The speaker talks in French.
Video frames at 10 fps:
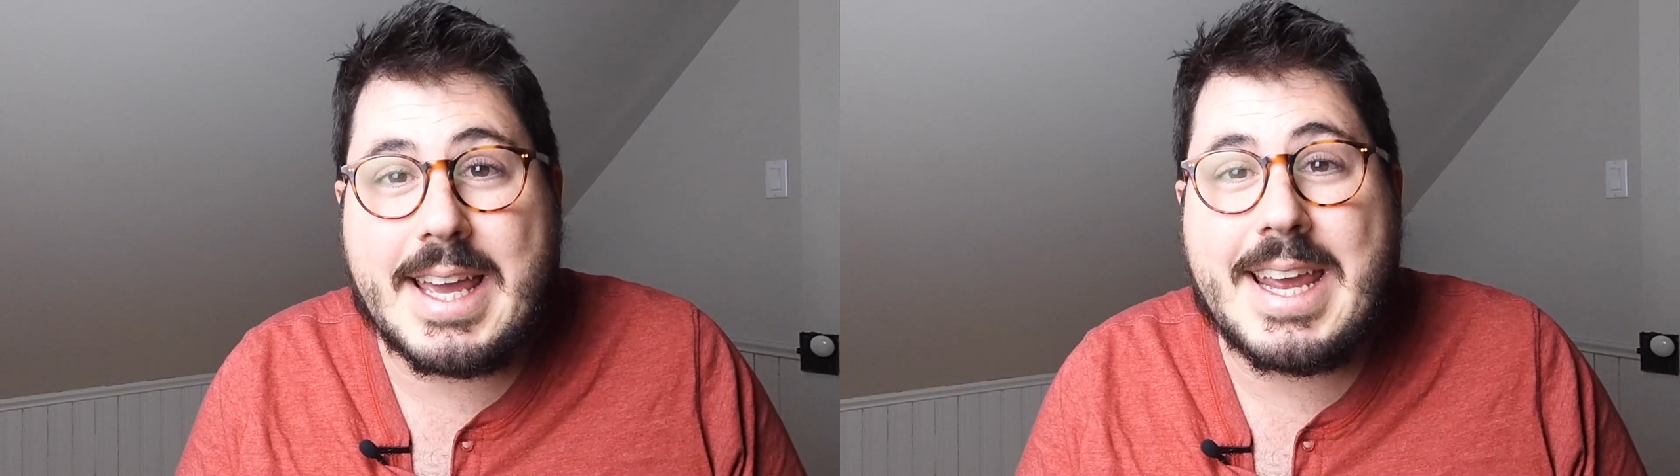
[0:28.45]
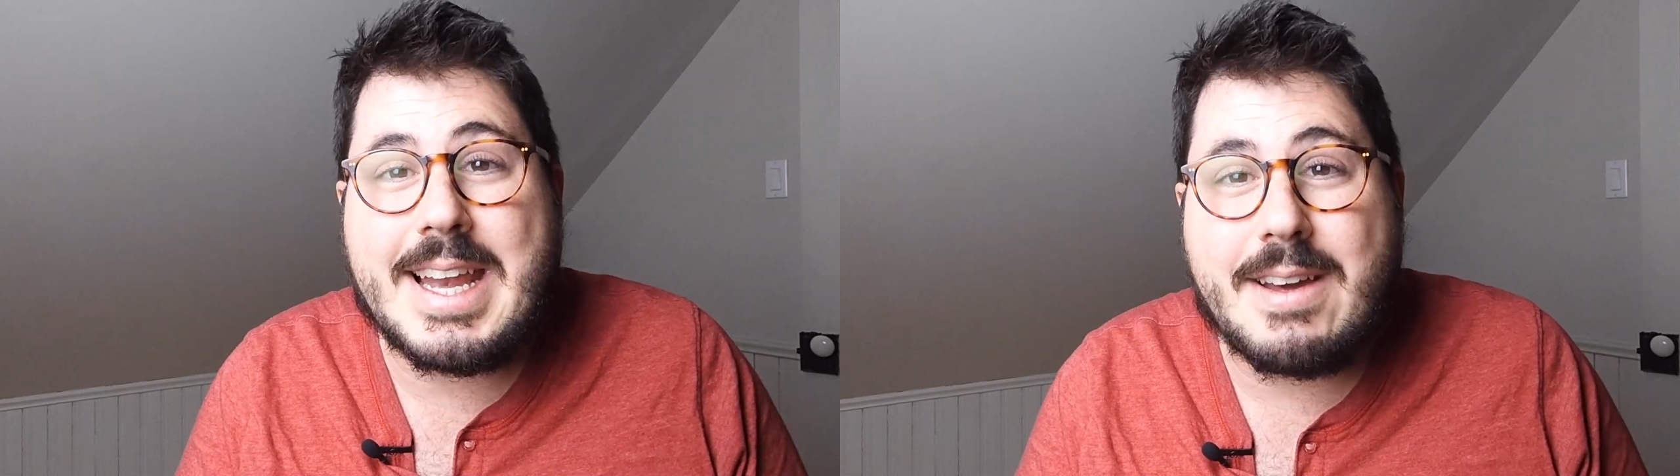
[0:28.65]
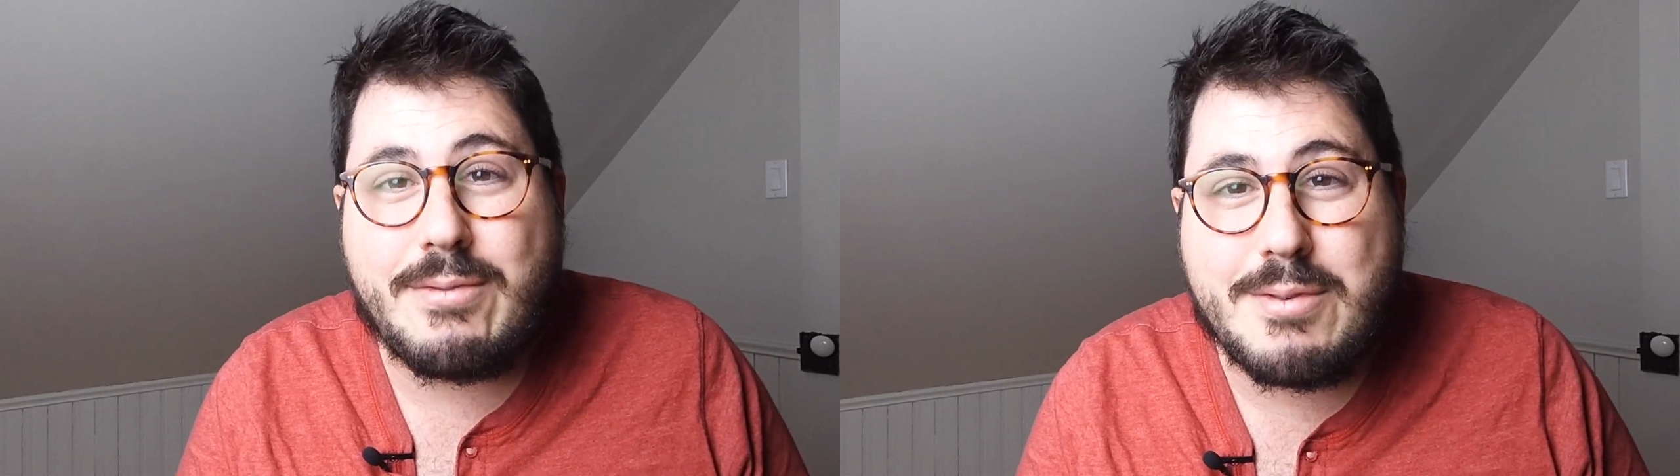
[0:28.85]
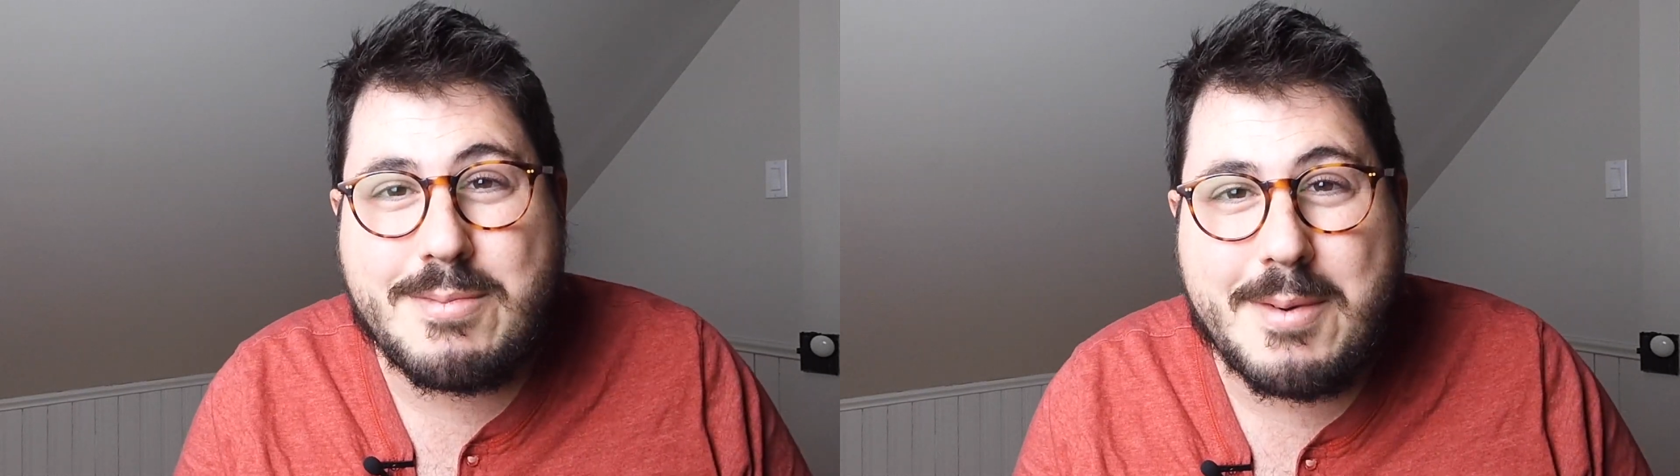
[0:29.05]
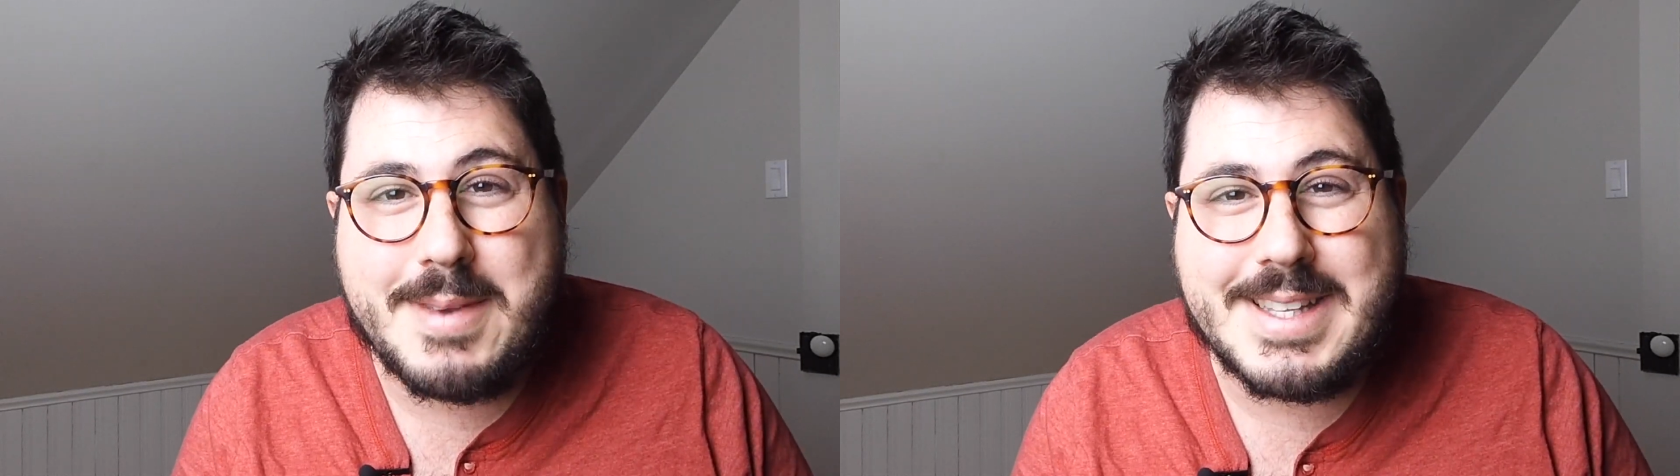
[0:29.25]
Et il a vu
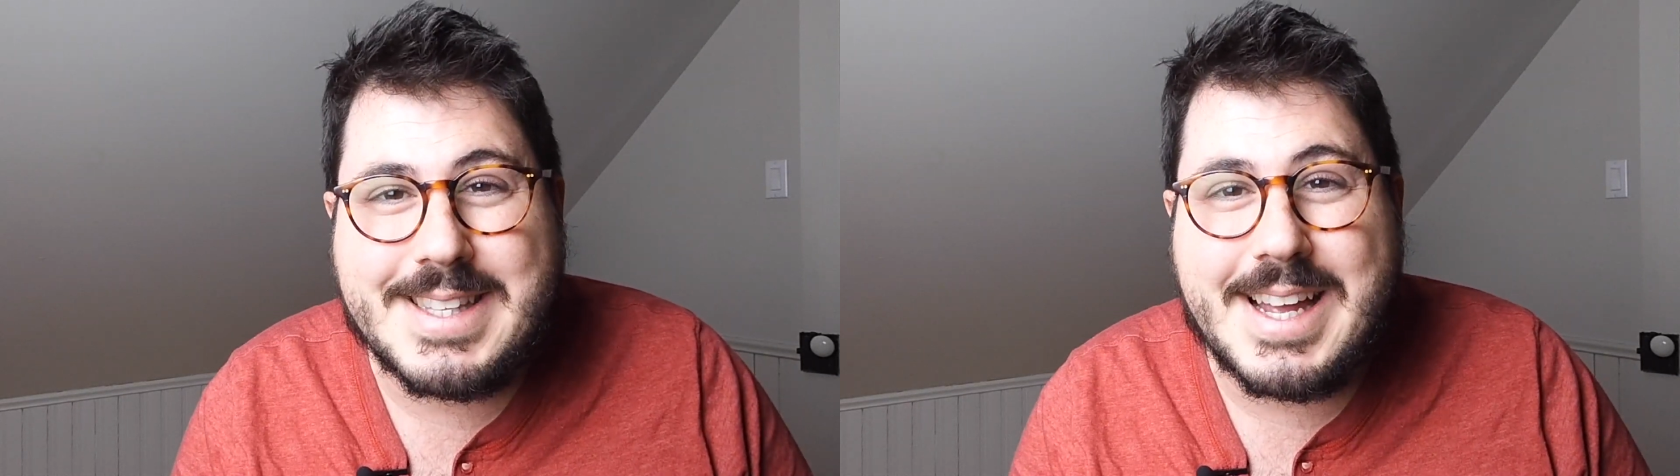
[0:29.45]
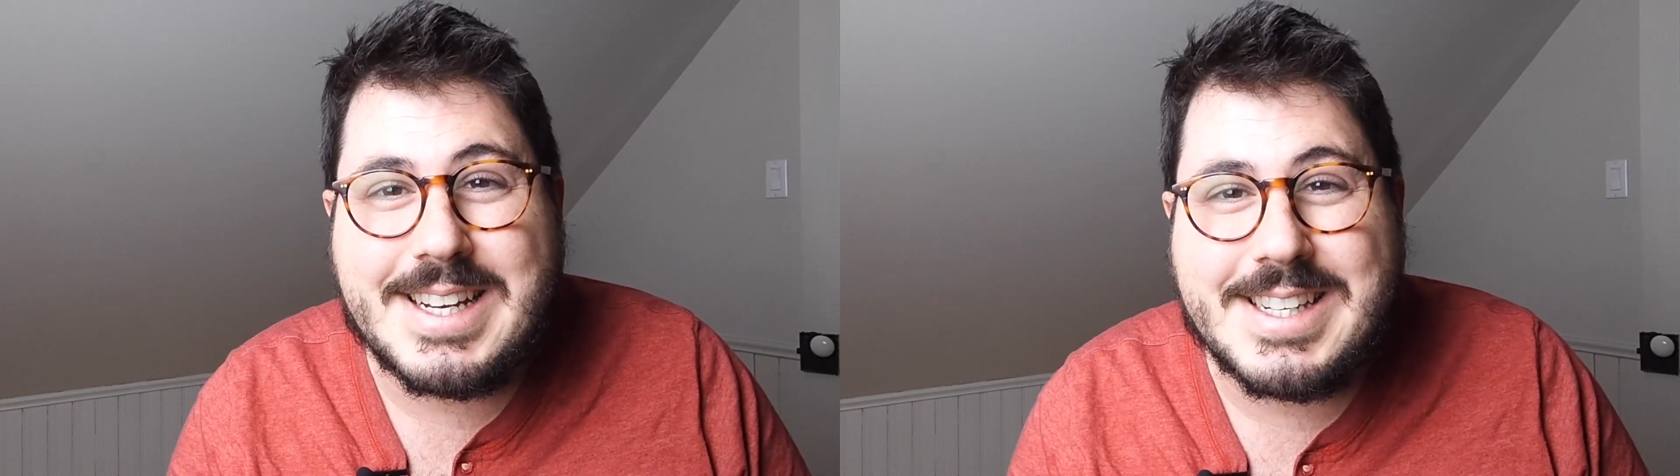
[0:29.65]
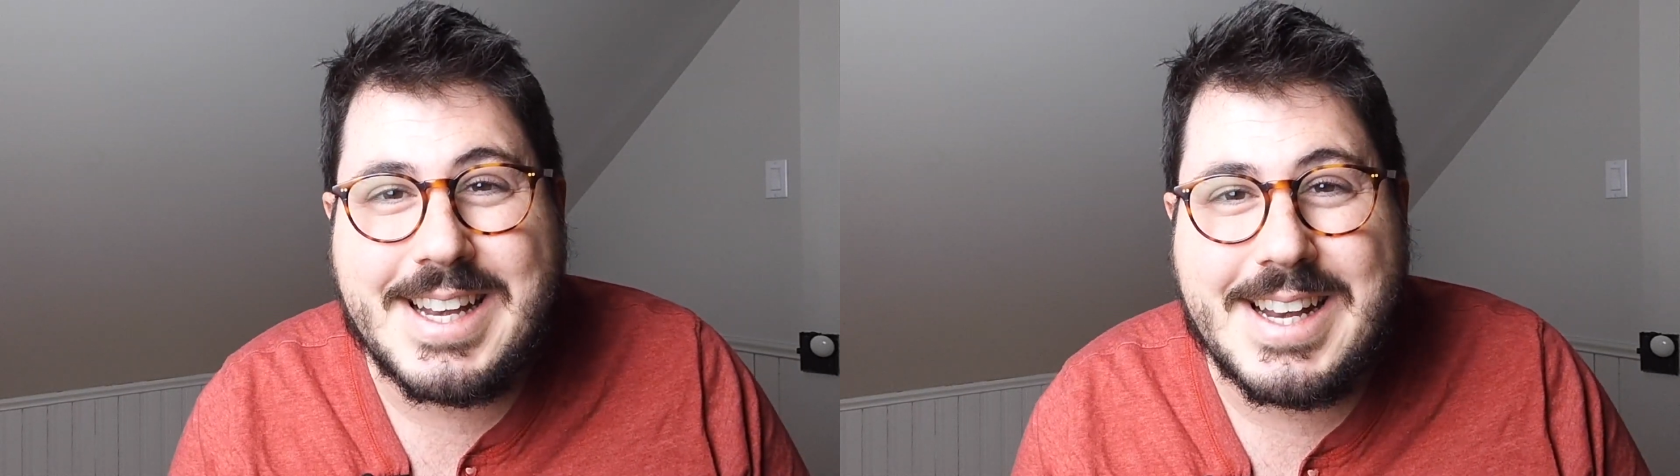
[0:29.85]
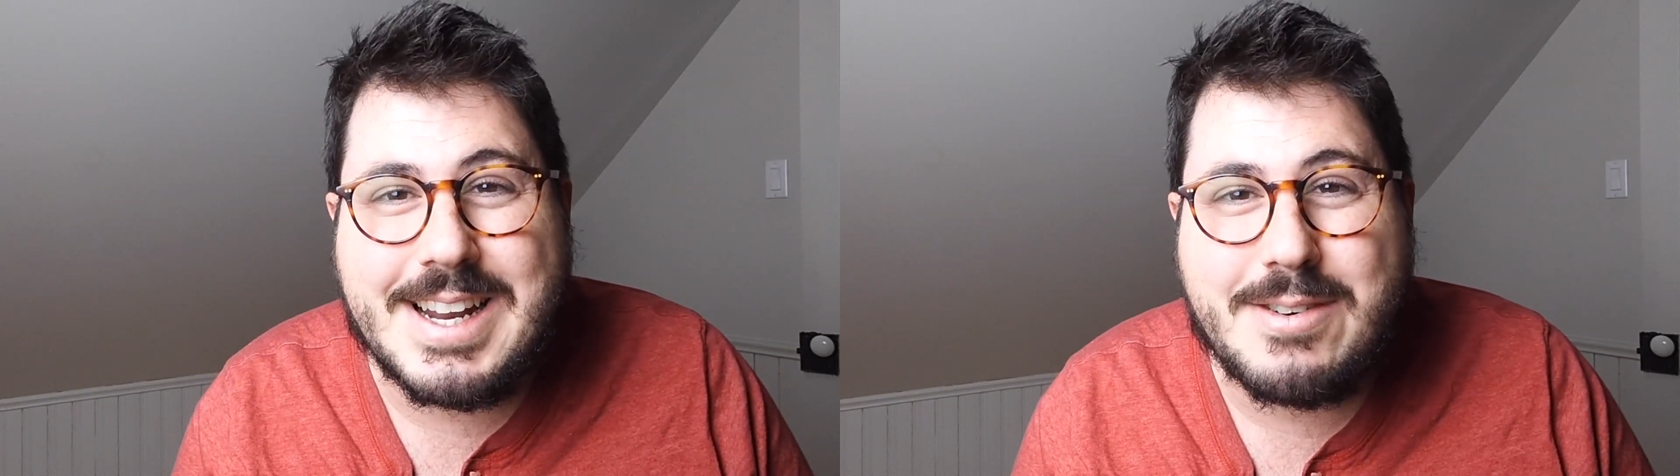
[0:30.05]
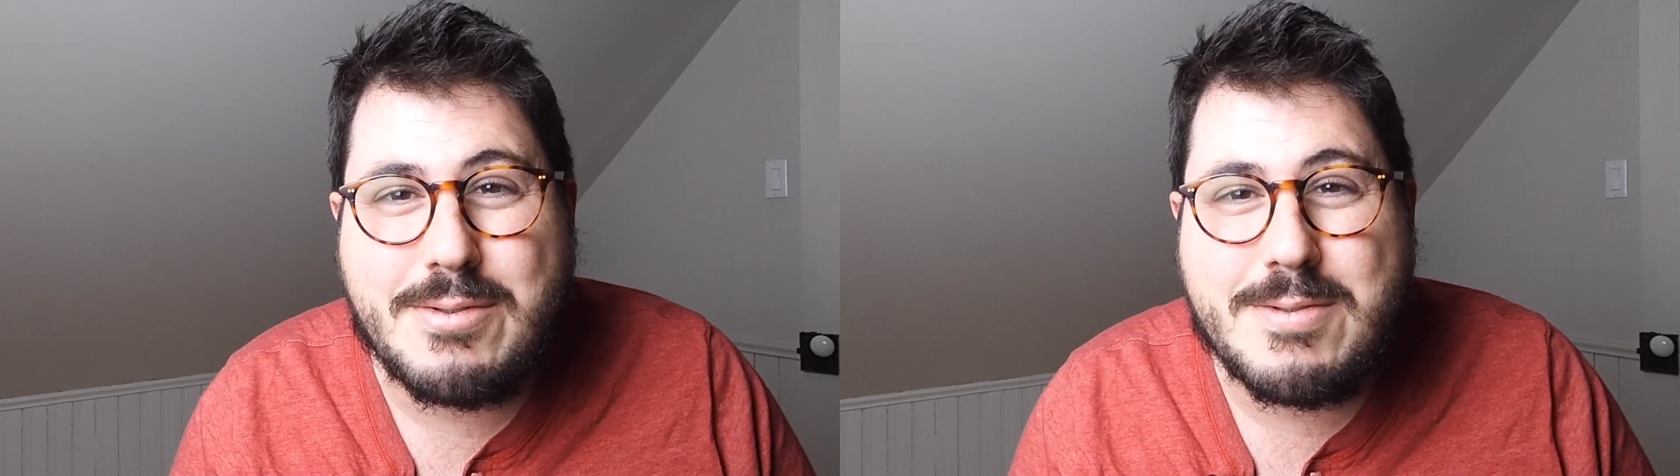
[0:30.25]
mon message, il
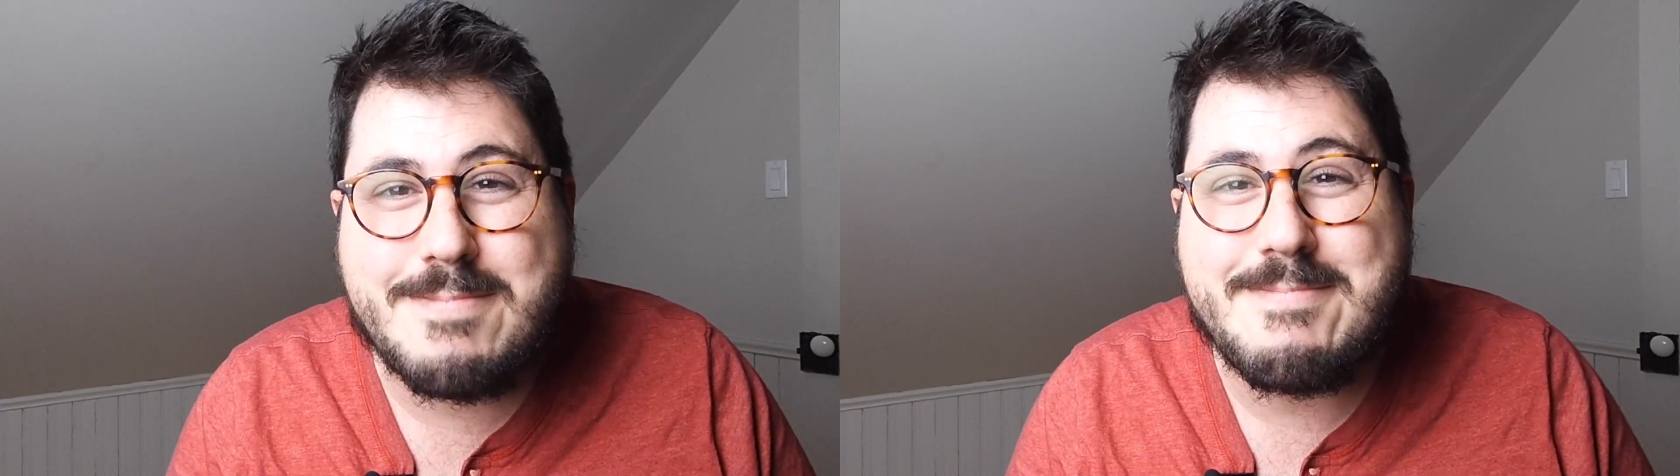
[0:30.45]
l'a lu,